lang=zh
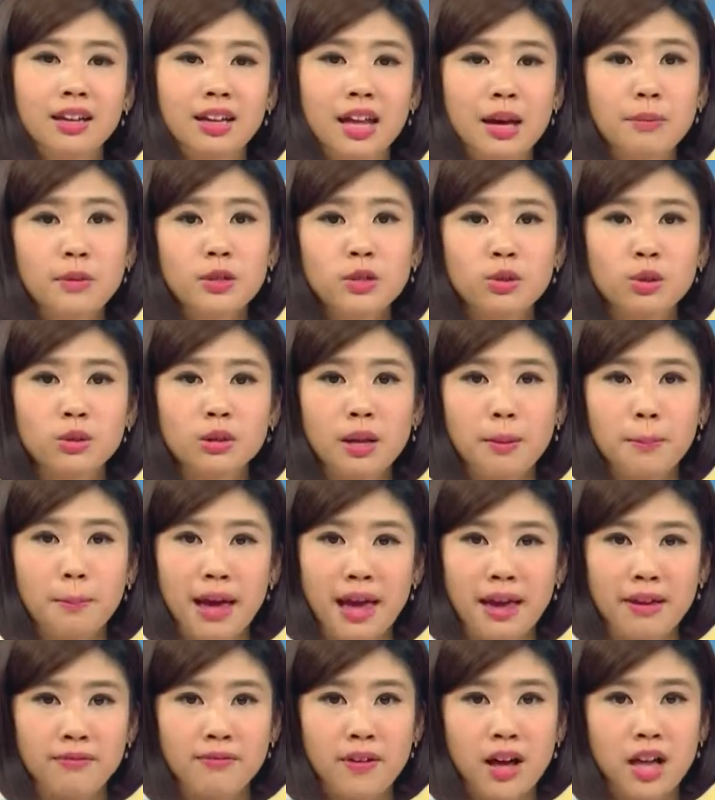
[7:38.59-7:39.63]
他们除了
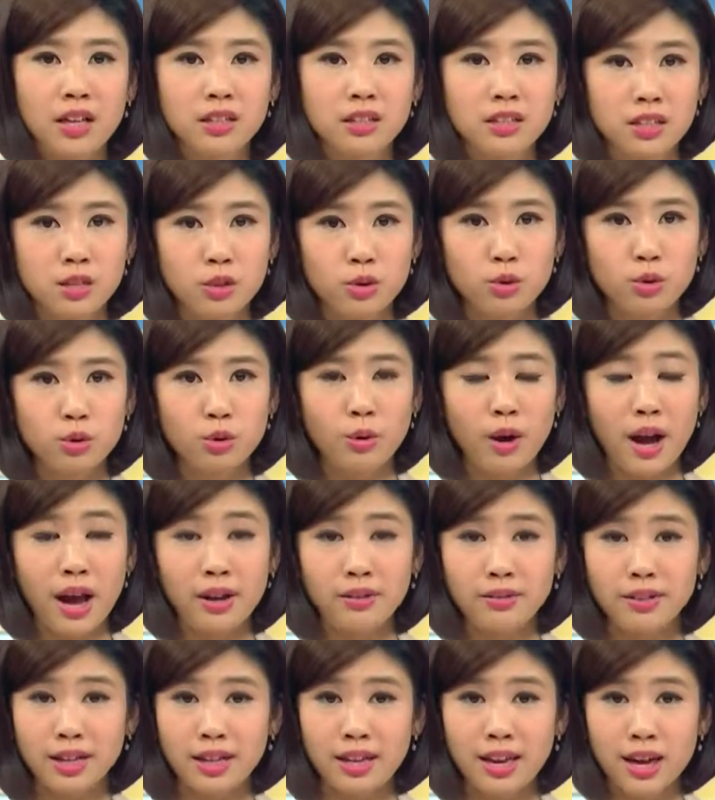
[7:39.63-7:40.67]
买房自住，
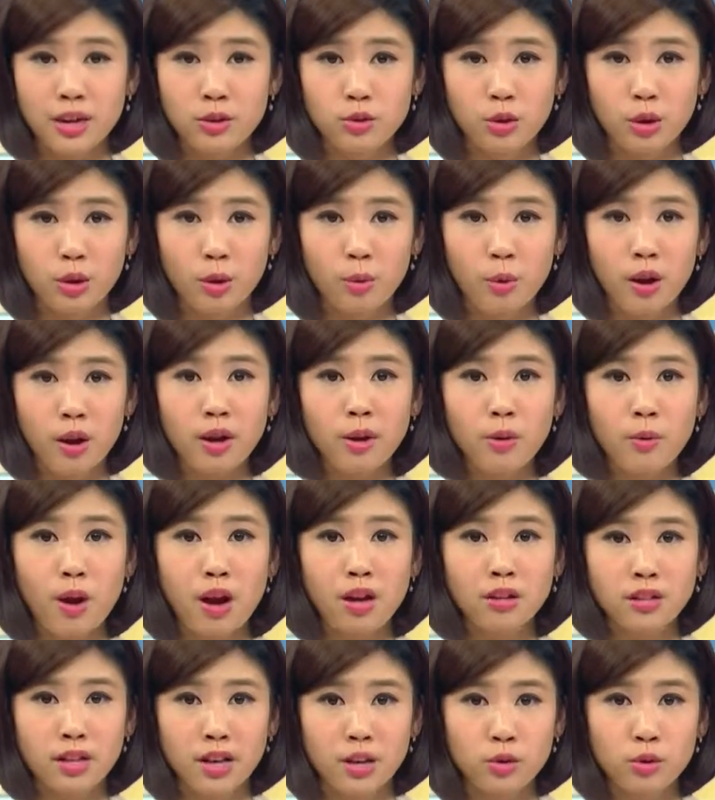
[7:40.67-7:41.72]
还有人看准观
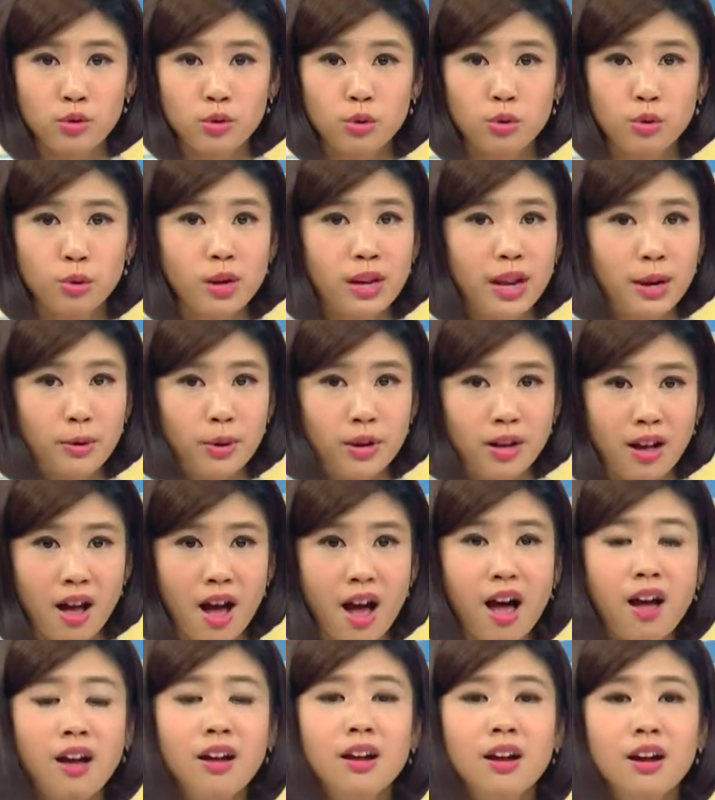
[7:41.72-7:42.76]
光人数越来越
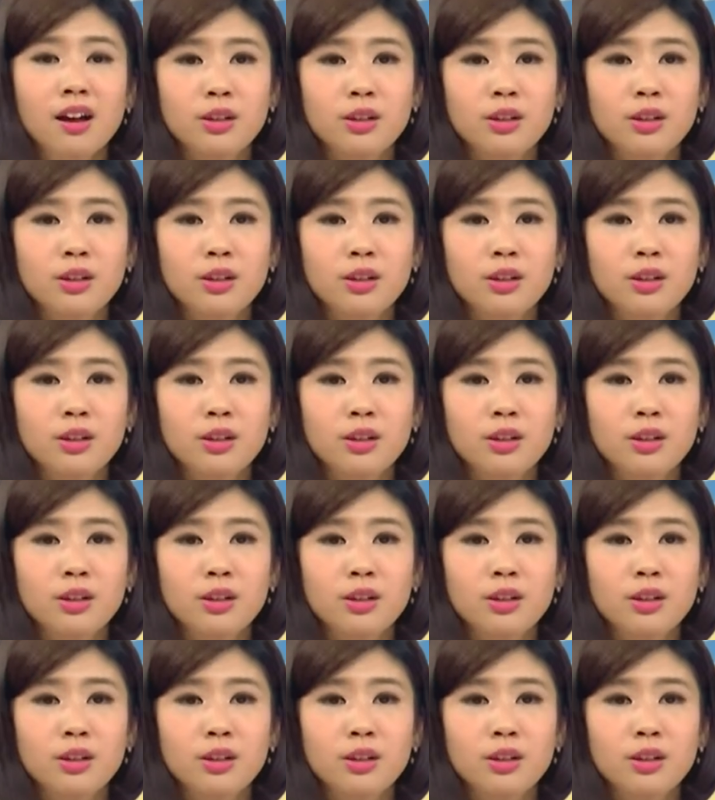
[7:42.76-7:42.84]
高，